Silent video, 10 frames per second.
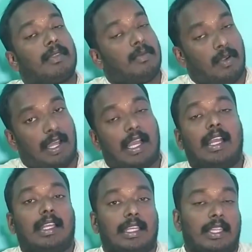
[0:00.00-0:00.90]
போகலாம்
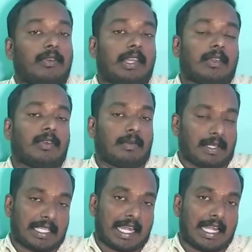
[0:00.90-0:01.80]
இது வரைக்கும் நம்ம
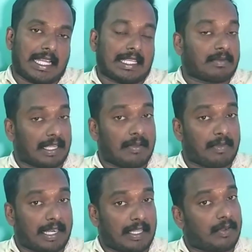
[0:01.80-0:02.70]
சேனலை சப்ஸ்கிரைப்
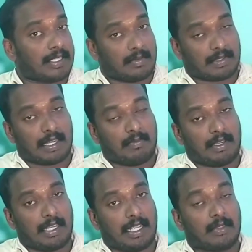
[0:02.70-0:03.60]
பண்ணாதவங்க சப்ஸ்கிரைப்
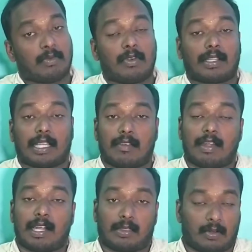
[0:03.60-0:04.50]
பண்ணுங்கள் இது போன்ற
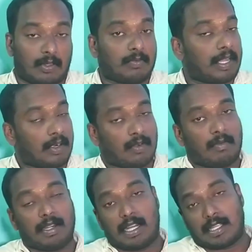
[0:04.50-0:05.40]
தகவல்களை தொடர்ந்து பார்க்கணும்
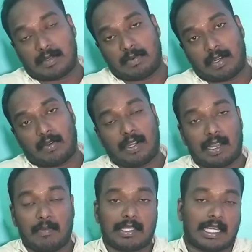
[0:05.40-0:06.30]
அப்படின்னு ஆசைப்படுறவங்க
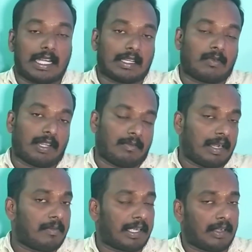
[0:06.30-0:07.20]
நம்ம சேனலில் இருக்கக்கூடிய
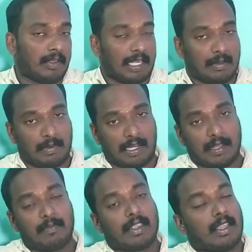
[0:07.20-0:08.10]
பெல் பட்டனையும் கிளிக் பண்ணுங்கள்